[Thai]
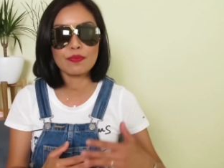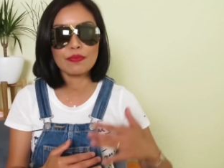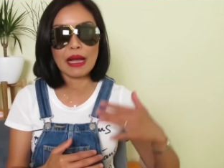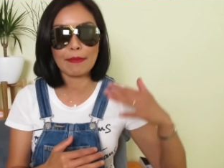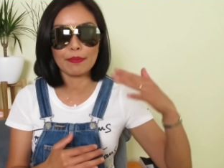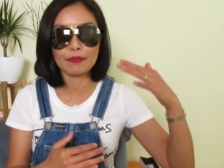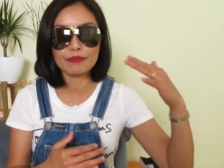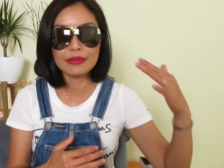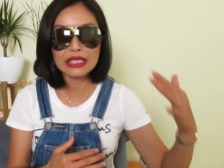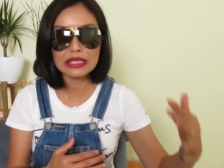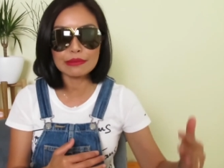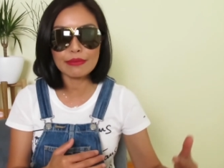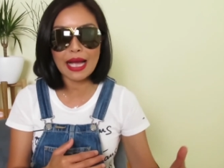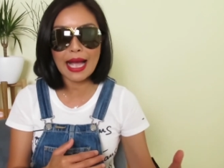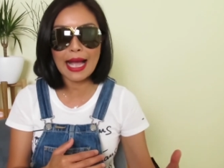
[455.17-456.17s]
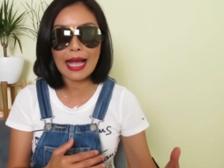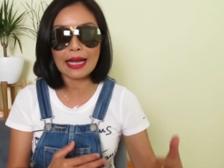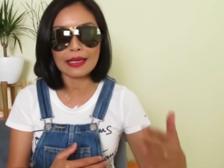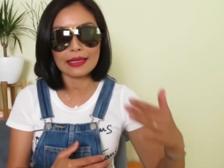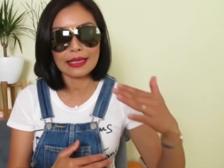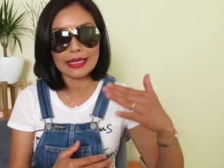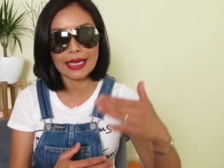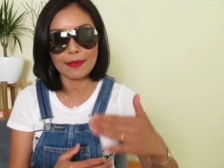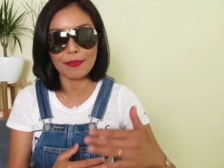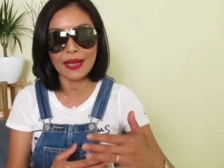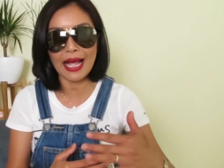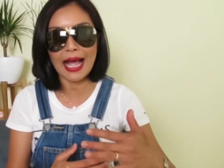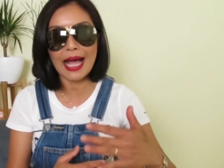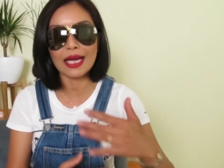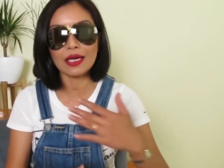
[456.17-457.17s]
แบบมืดมากระดับ
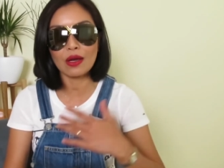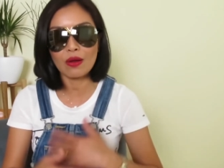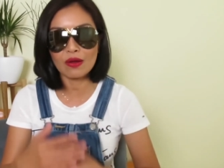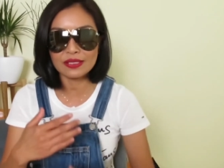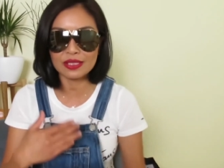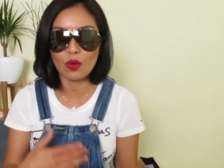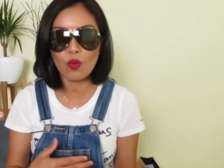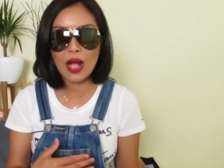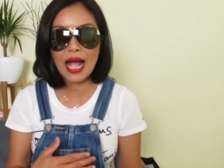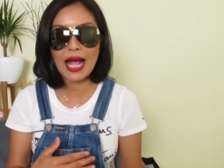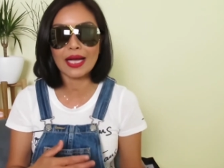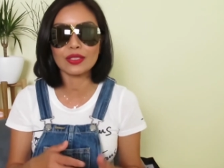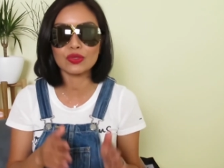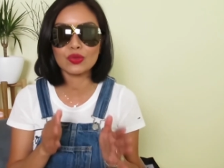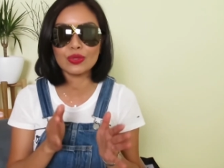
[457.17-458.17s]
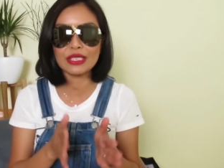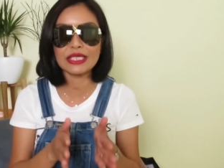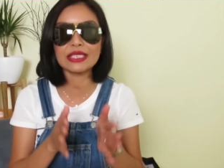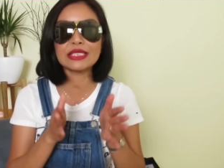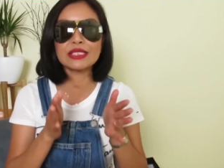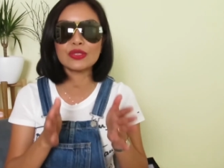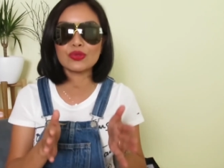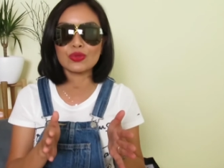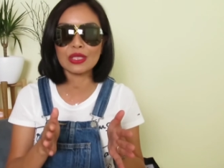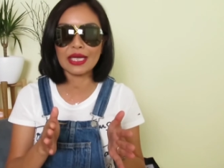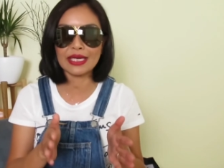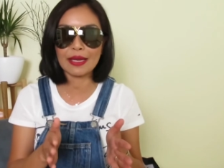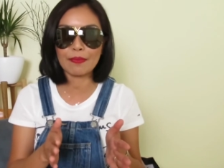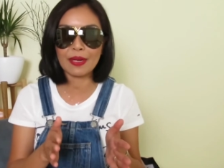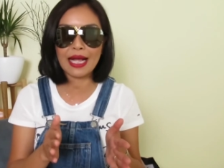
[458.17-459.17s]
กลางแล้วก็สว่าง ตัวนี้คืออยู่
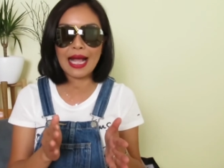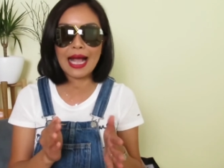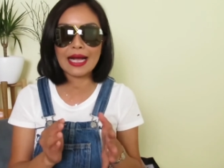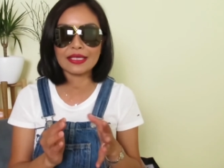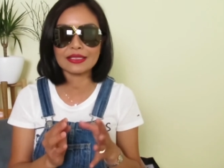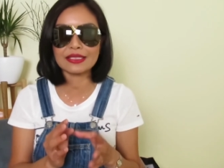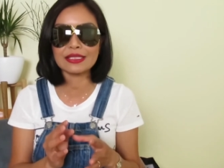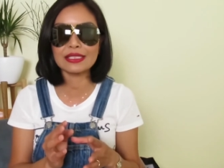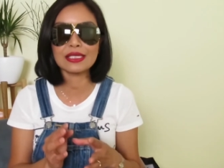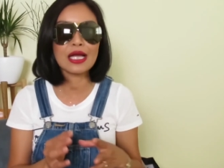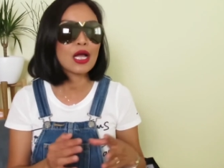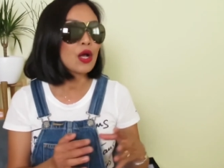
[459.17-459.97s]
ระดับกลาง ซึ่ง